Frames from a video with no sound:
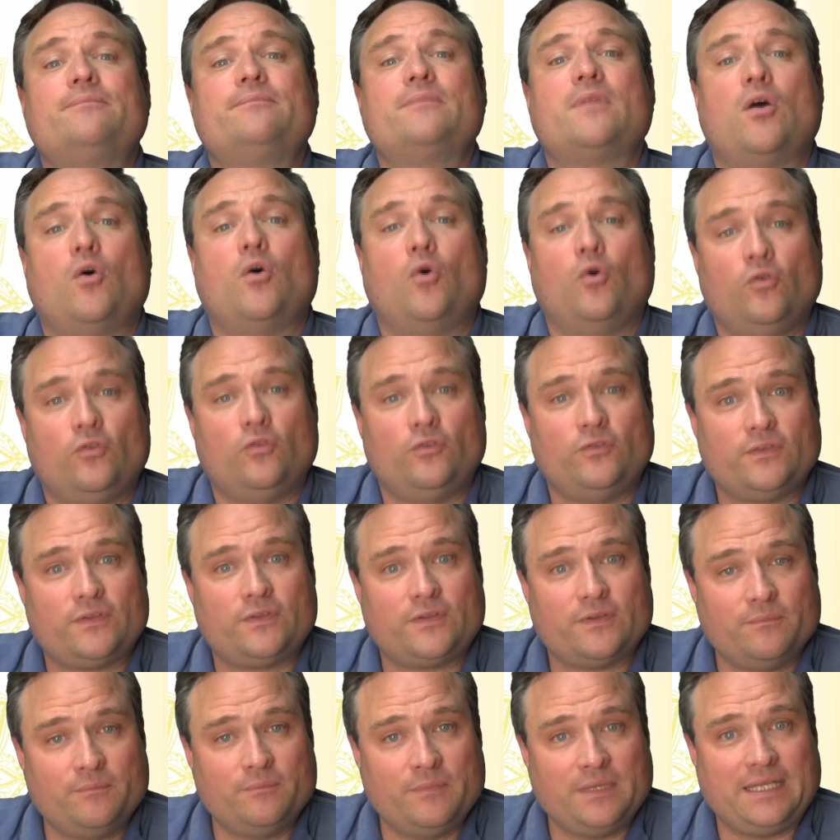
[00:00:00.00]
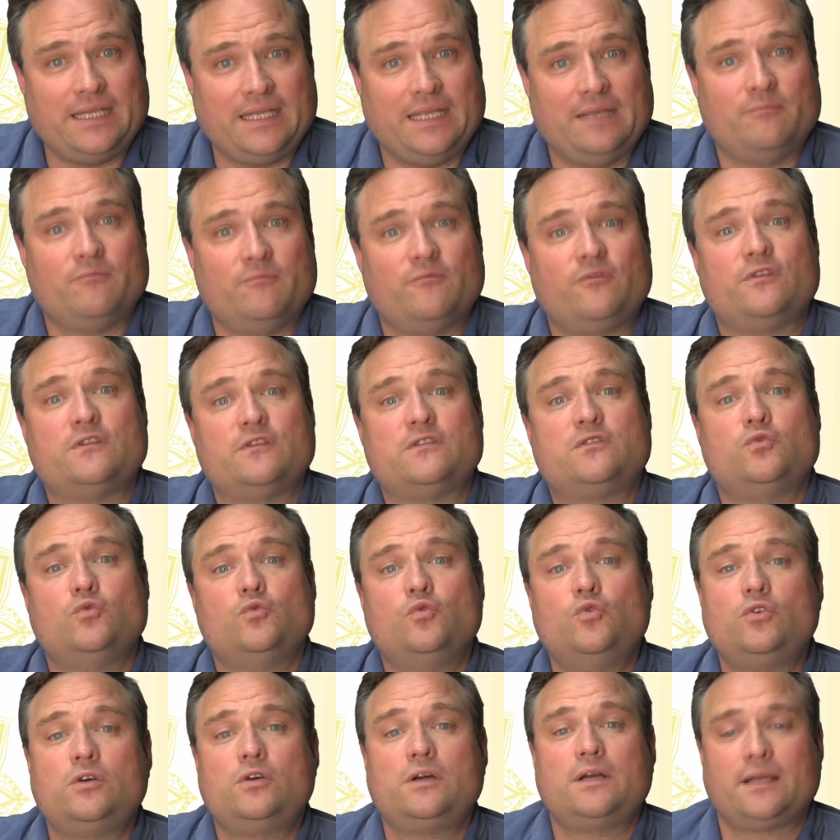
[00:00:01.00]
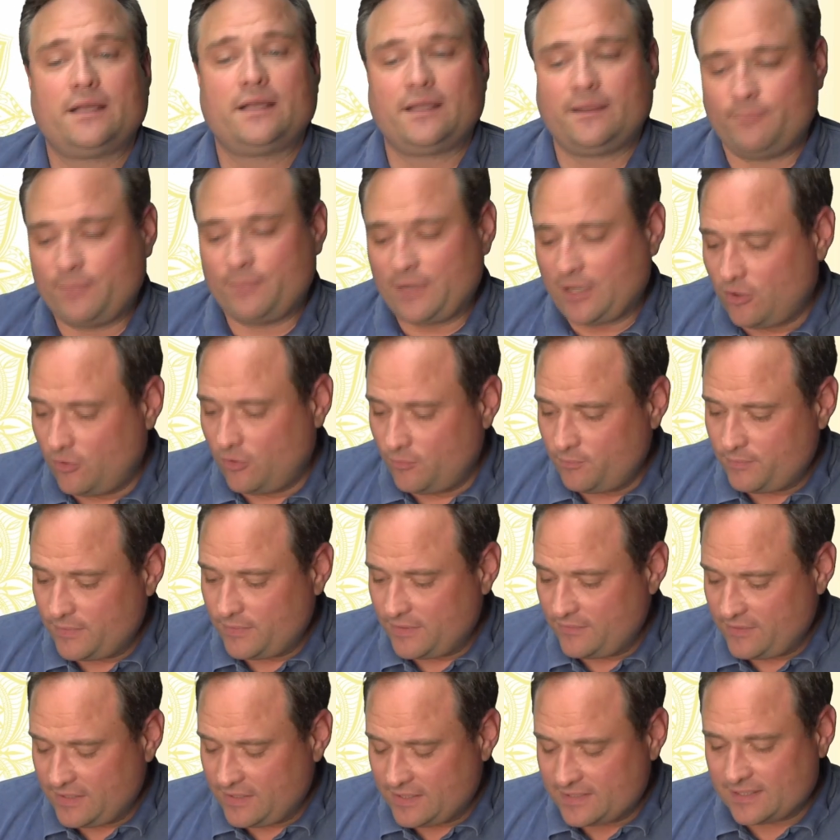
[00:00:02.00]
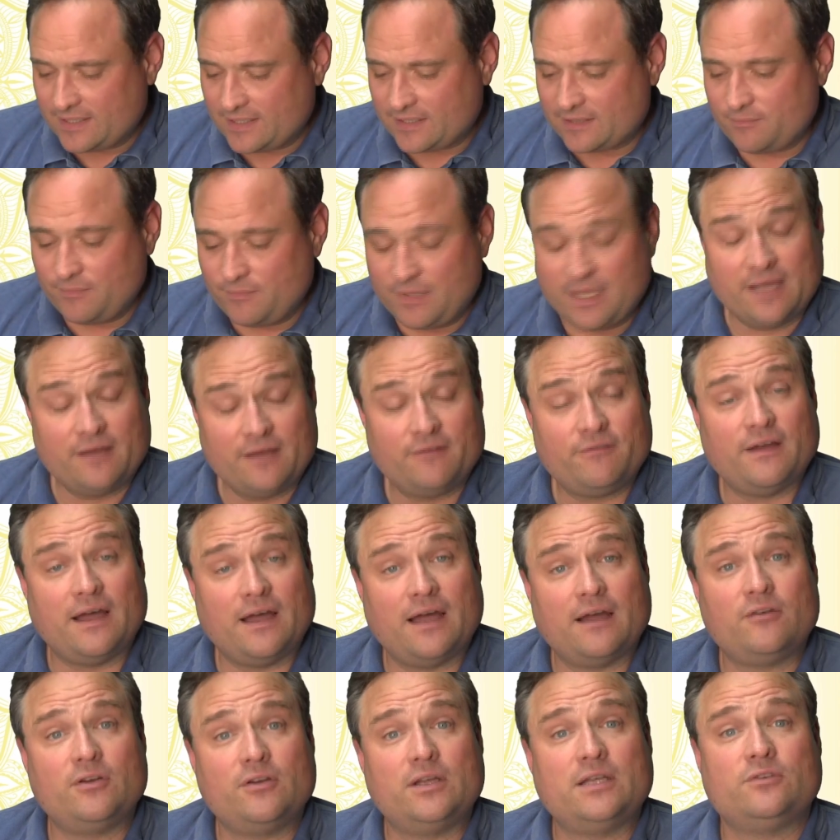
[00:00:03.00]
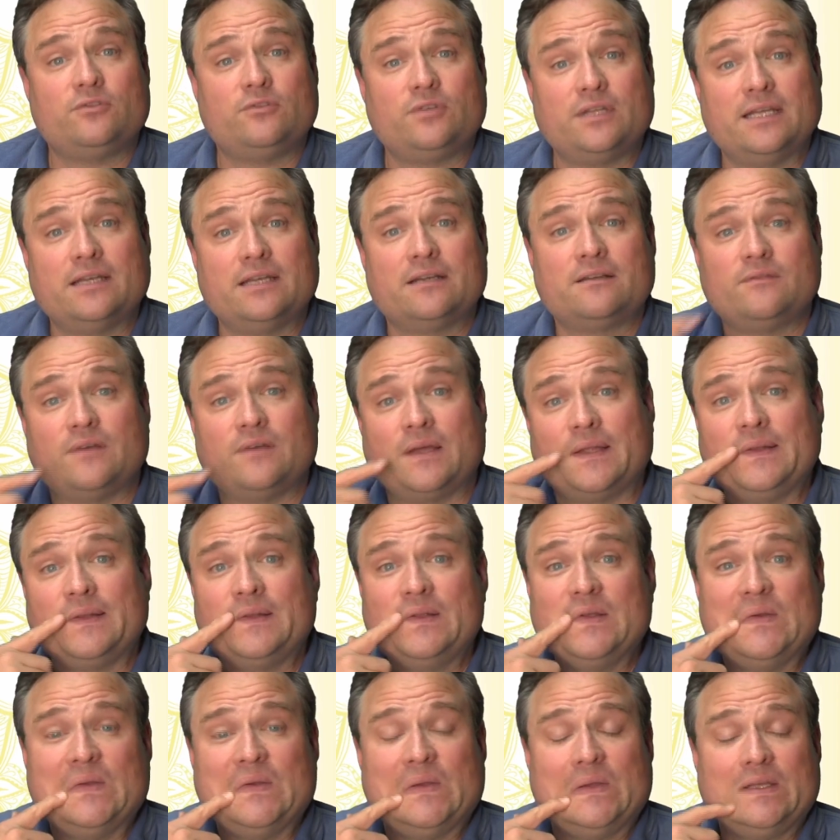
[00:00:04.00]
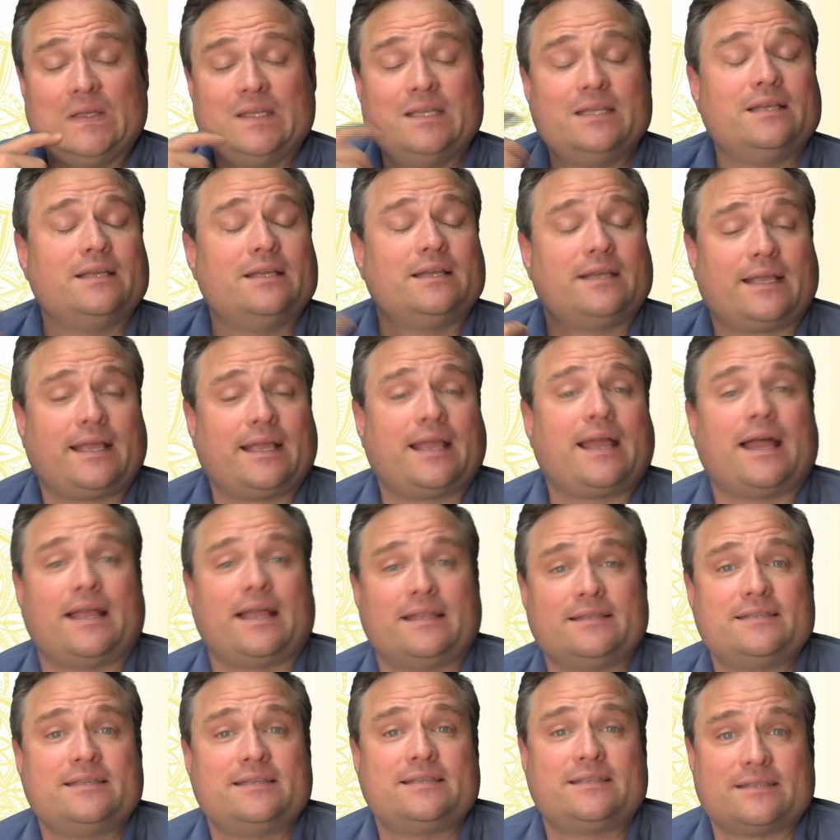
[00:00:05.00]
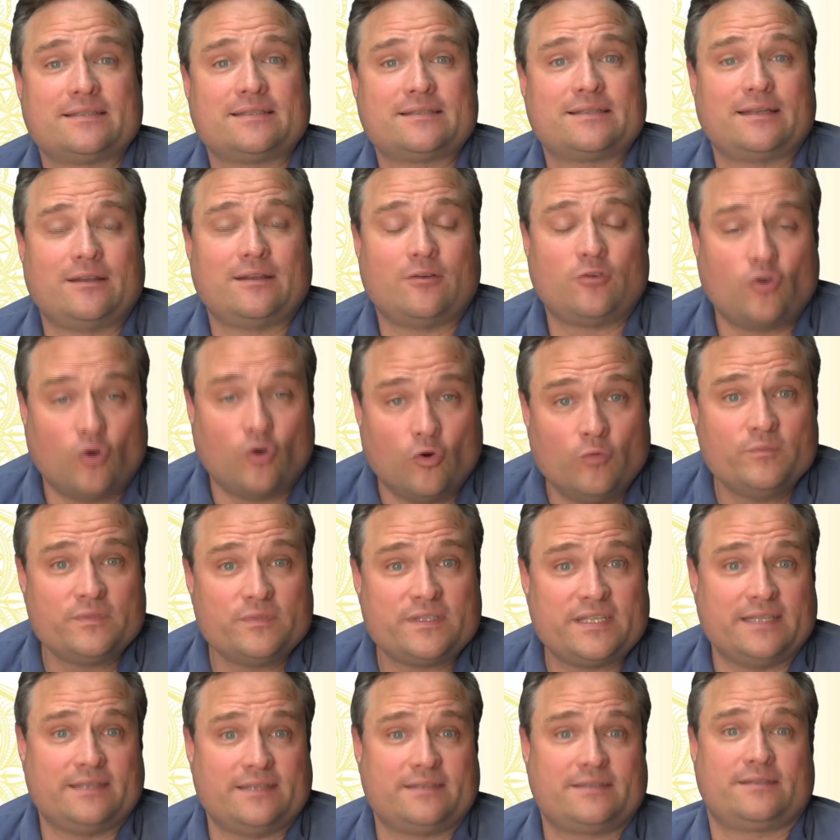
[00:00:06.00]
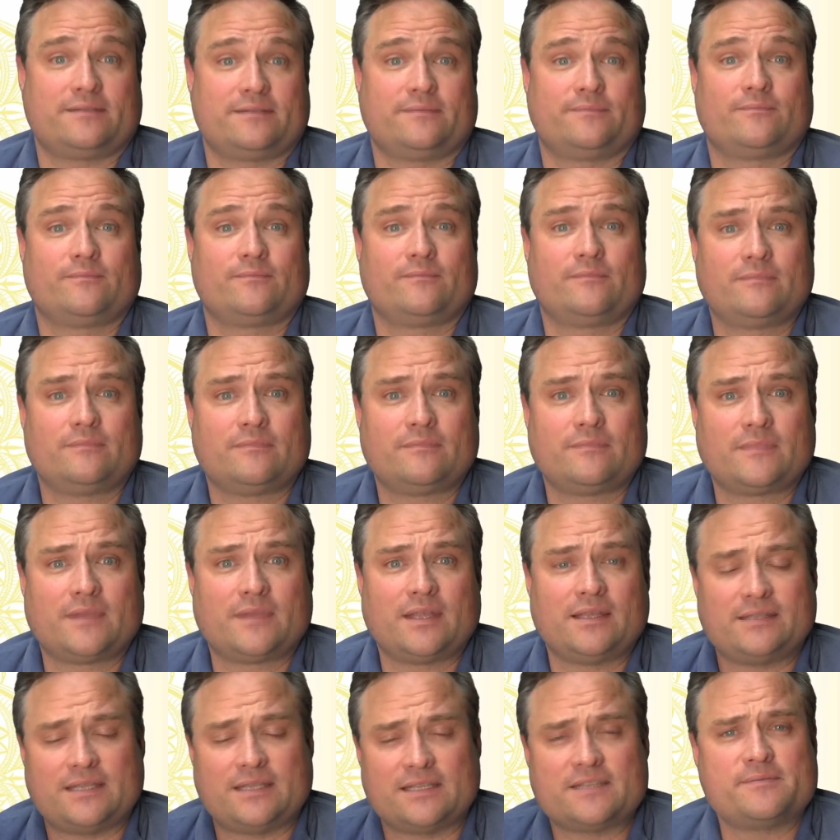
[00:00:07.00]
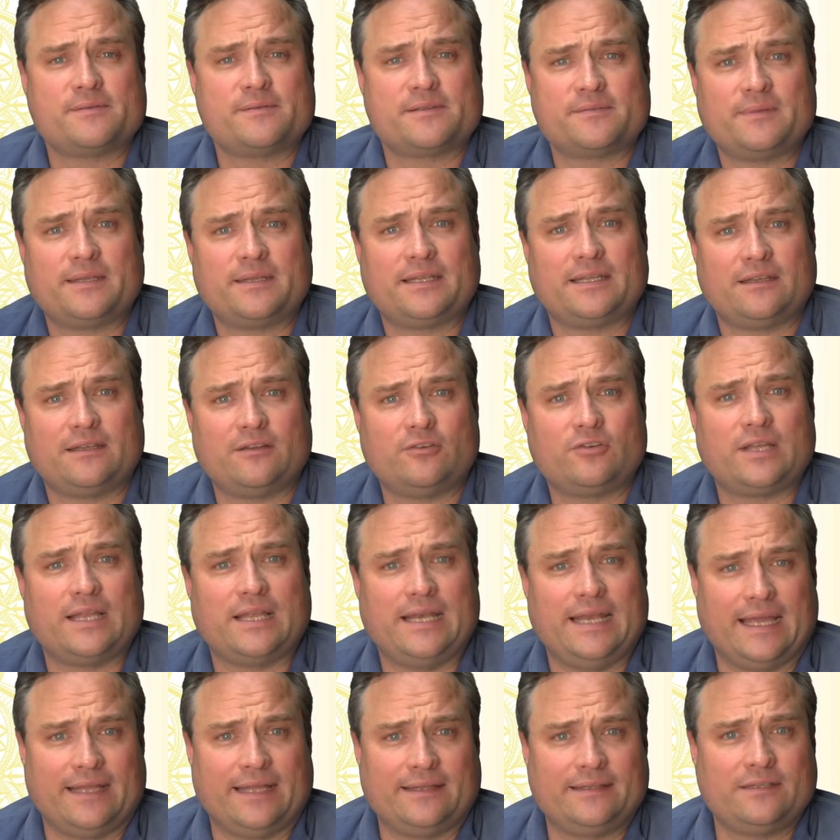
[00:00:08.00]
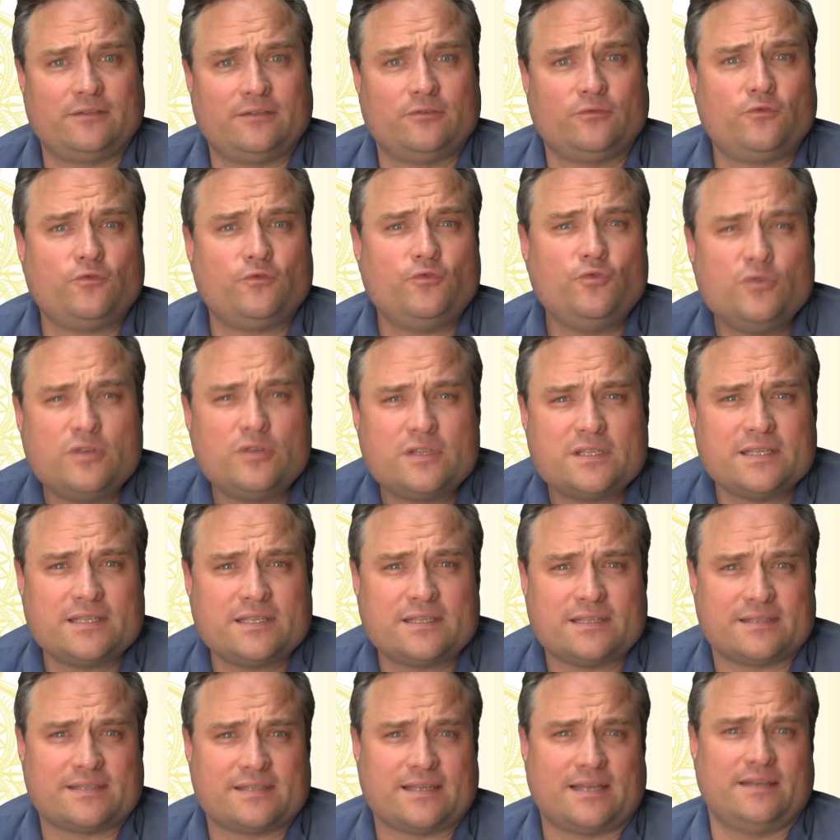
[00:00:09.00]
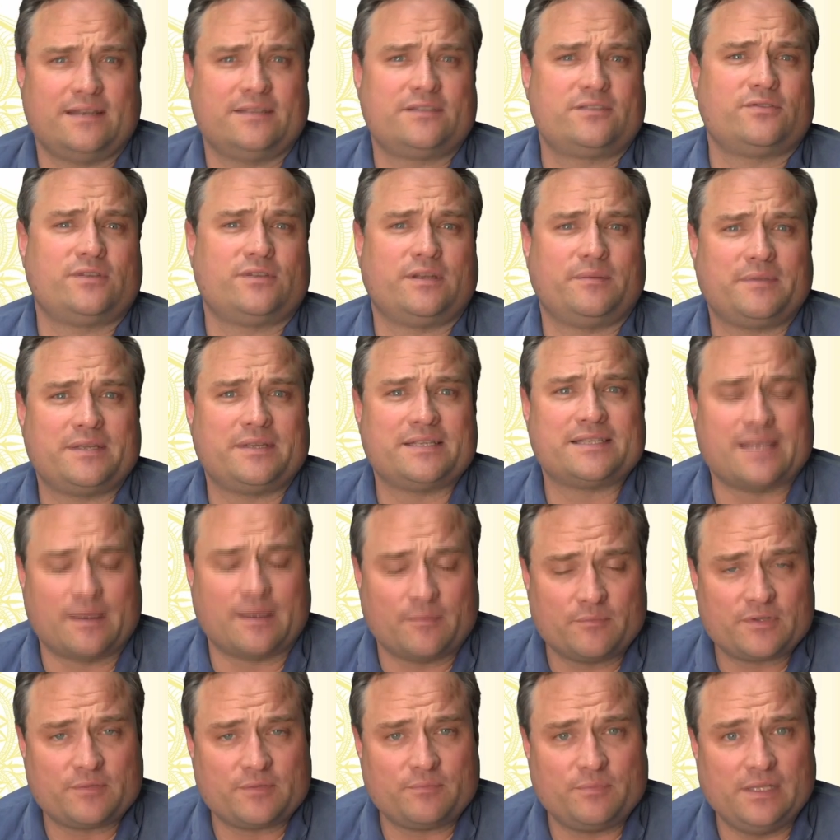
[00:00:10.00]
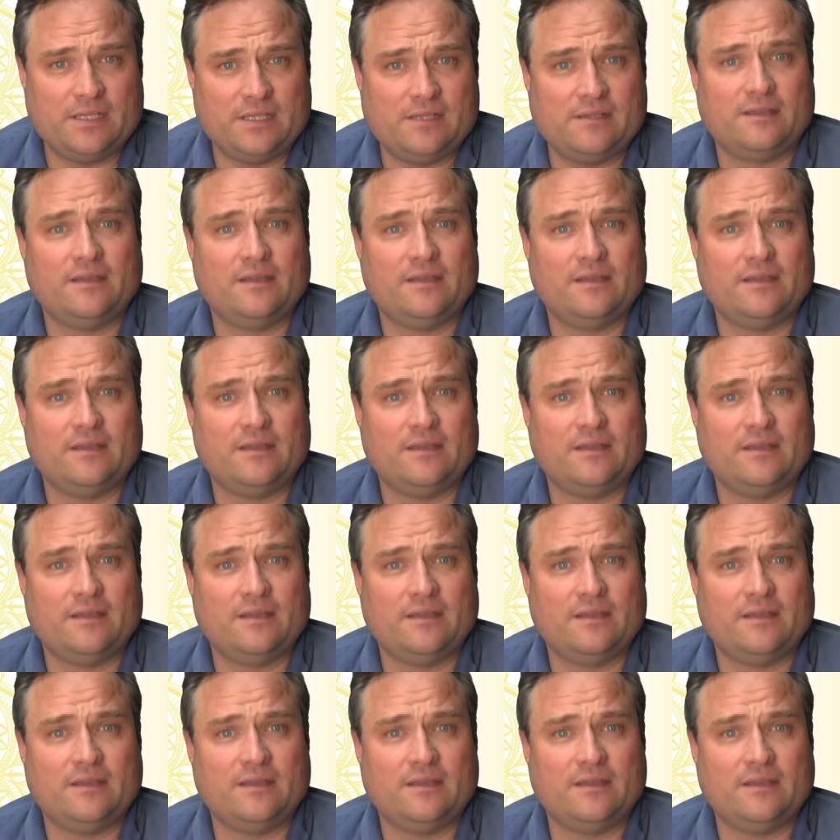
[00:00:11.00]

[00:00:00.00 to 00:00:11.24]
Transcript: und mit jedem Versuch bekommt man, wie gesagt, mehr Erfahrungen und irgendwann kann sich das dann auch umsetzen. Das, was man dann auch gelernt hat und fügt sich das alles zu einem Gesamtbild.